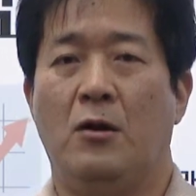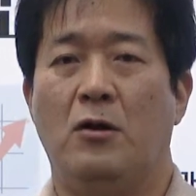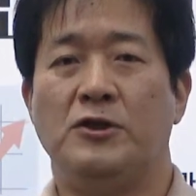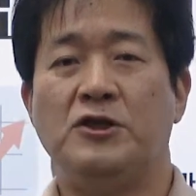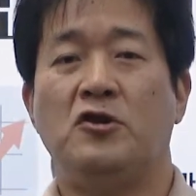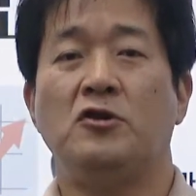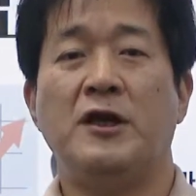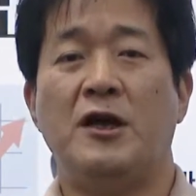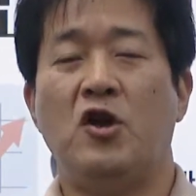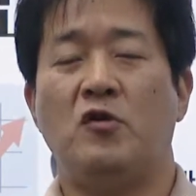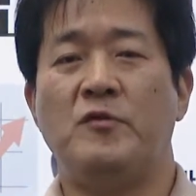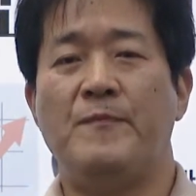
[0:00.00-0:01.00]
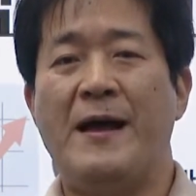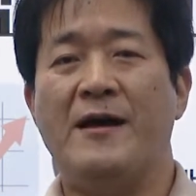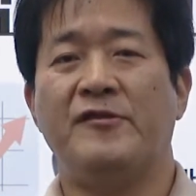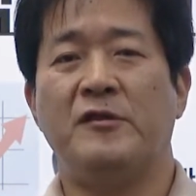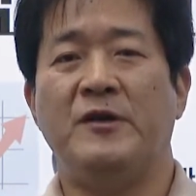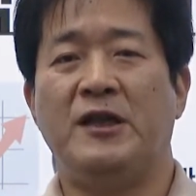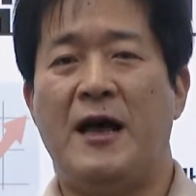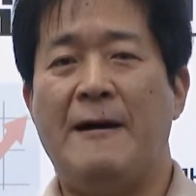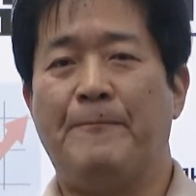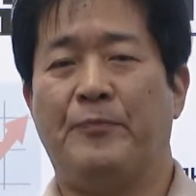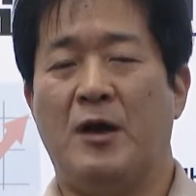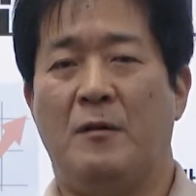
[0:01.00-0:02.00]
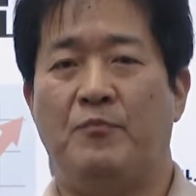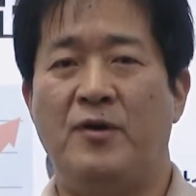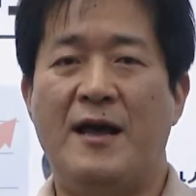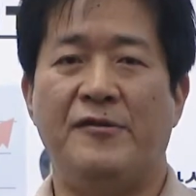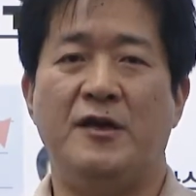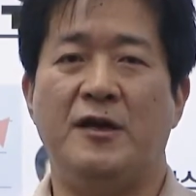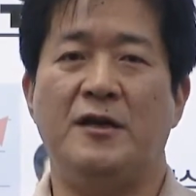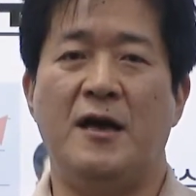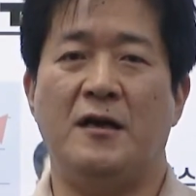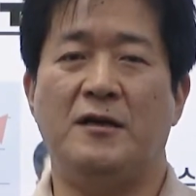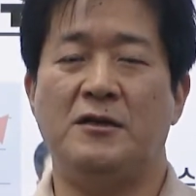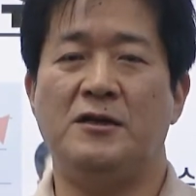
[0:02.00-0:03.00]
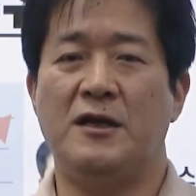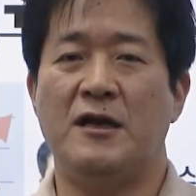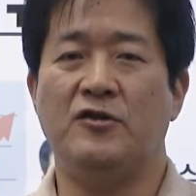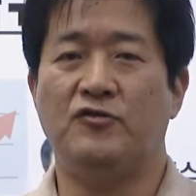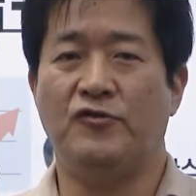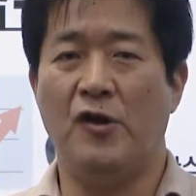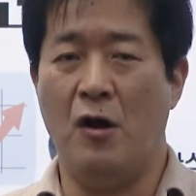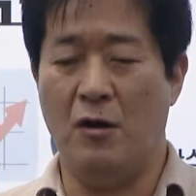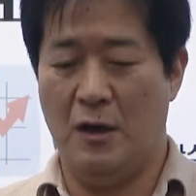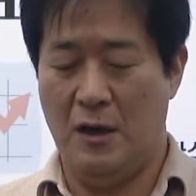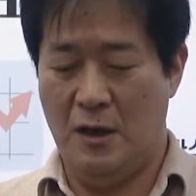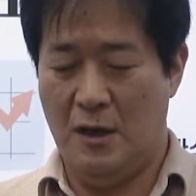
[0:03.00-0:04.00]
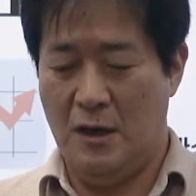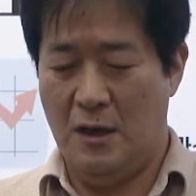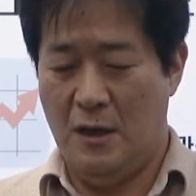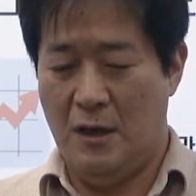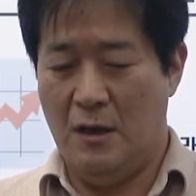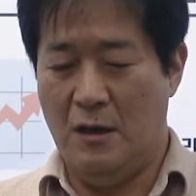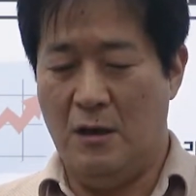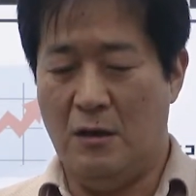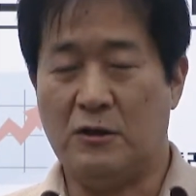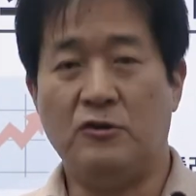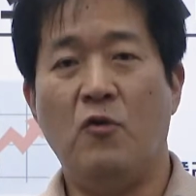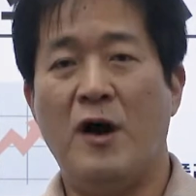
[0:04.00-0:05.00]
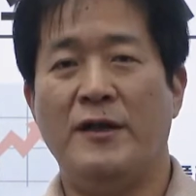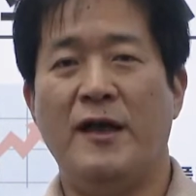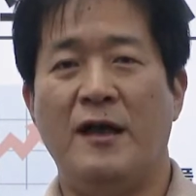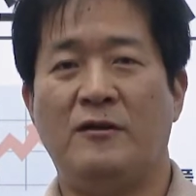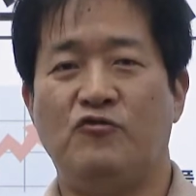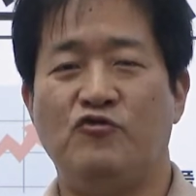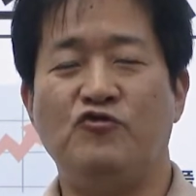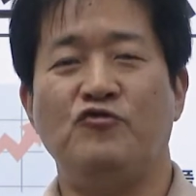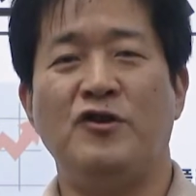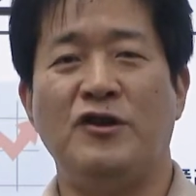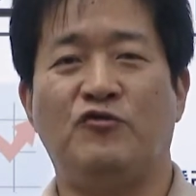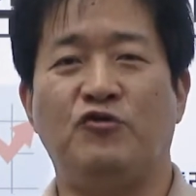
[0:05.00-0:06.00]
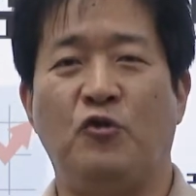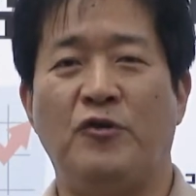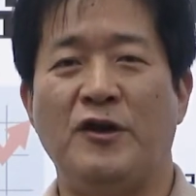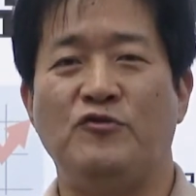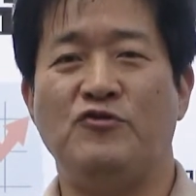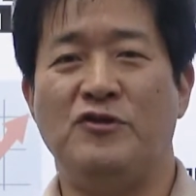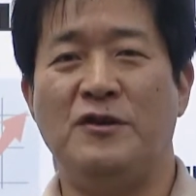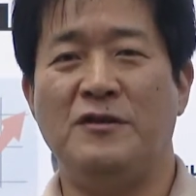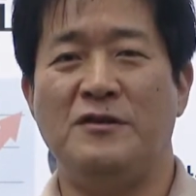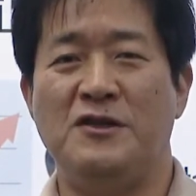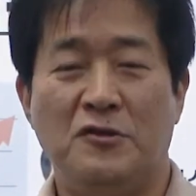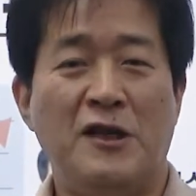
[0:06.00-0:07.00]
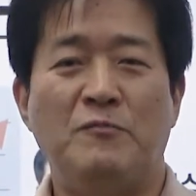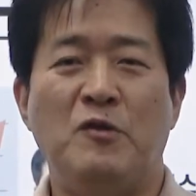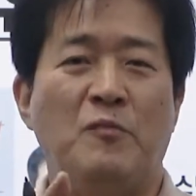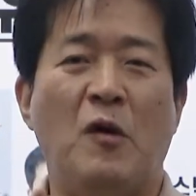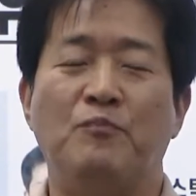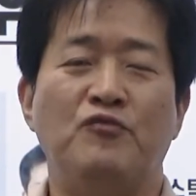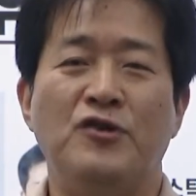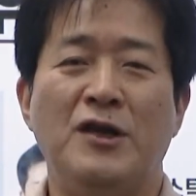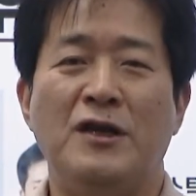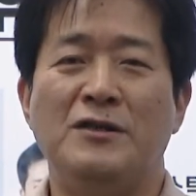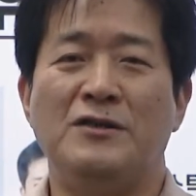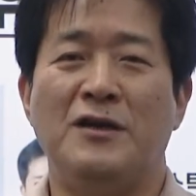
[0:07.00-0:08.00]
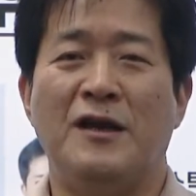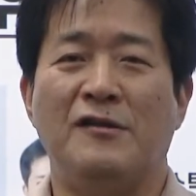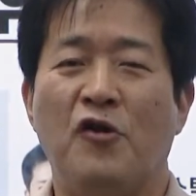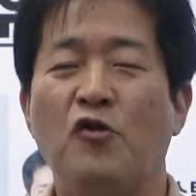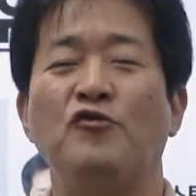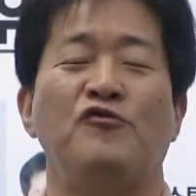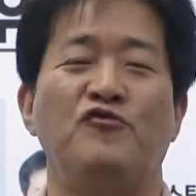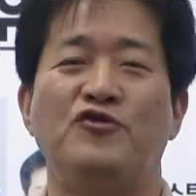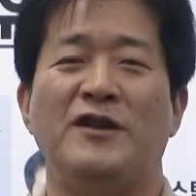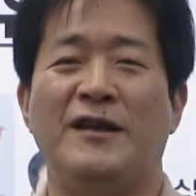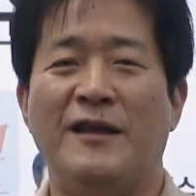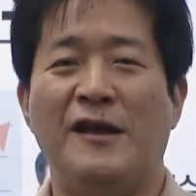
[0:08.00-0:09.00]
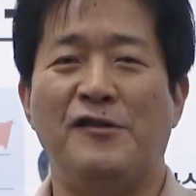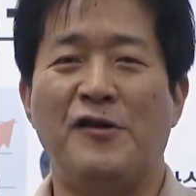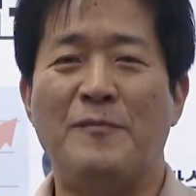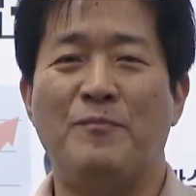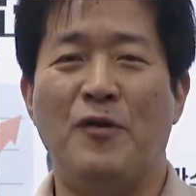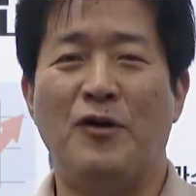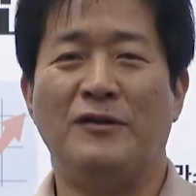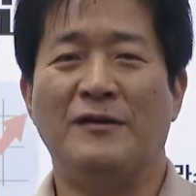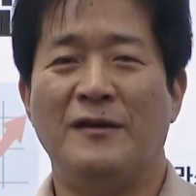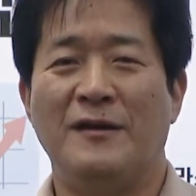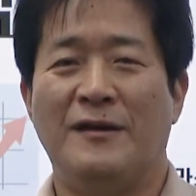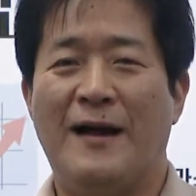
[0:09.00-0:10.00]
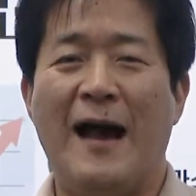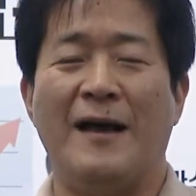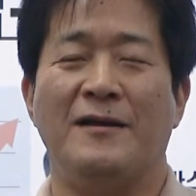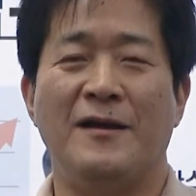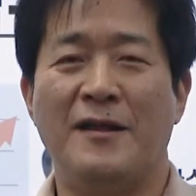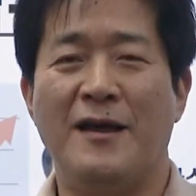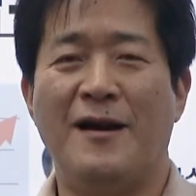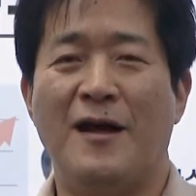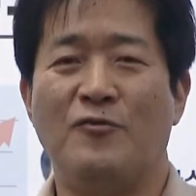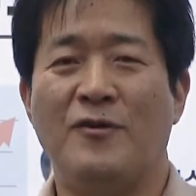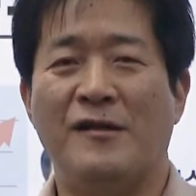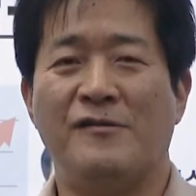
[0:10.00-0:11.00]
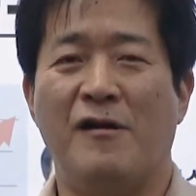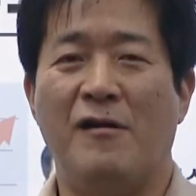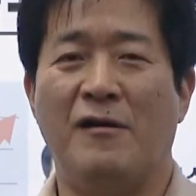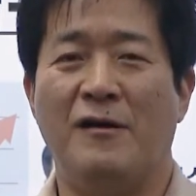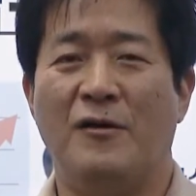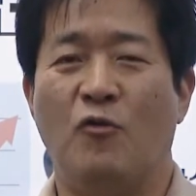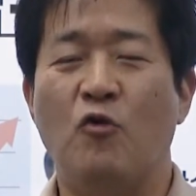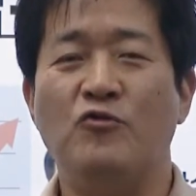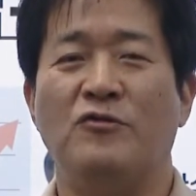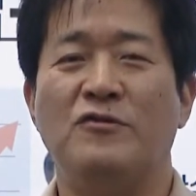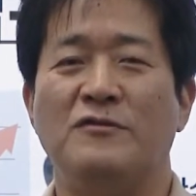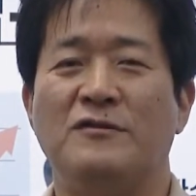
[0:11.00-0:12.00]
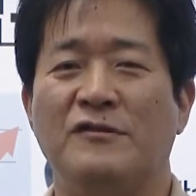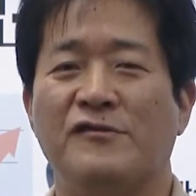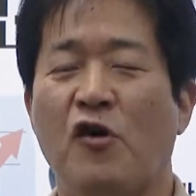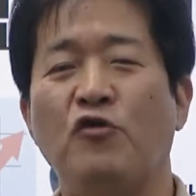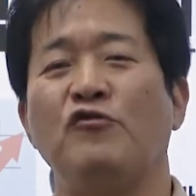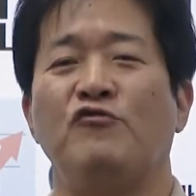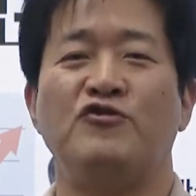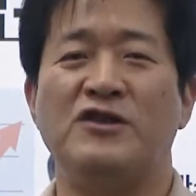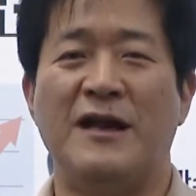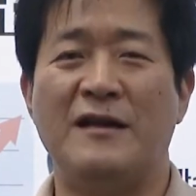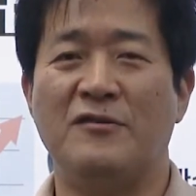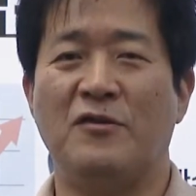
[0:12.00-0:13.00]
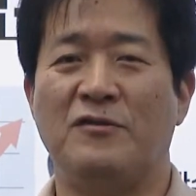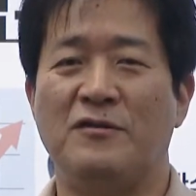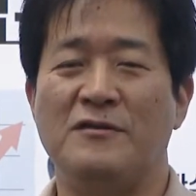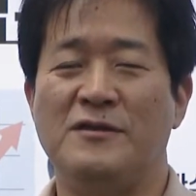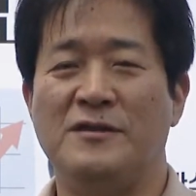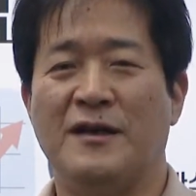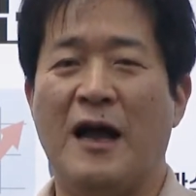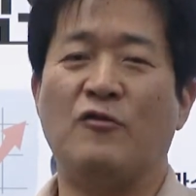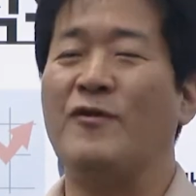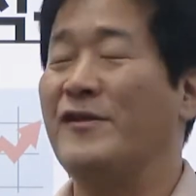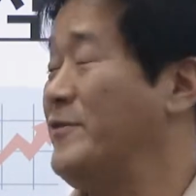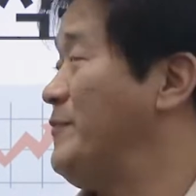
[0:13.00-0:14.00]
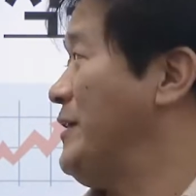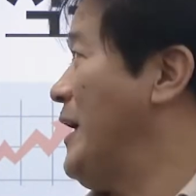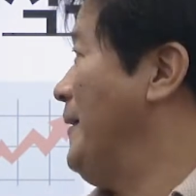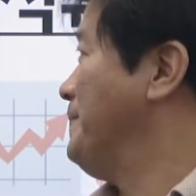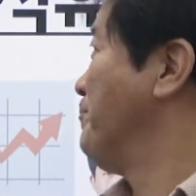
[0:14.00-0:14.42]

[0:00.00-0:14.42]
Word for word: 어, 시청자 여러분 반갑습니다. 플라스틱 이야기 시간이고요. 어, 그동안에 꾸준히 구독해 주신 시청자님 몇 분이 이제 석유 수지에 대해서 한번 강의를 해달라고 해서 오늘은 그 석유 수지라는 거를 이제 갖고 왔습니다.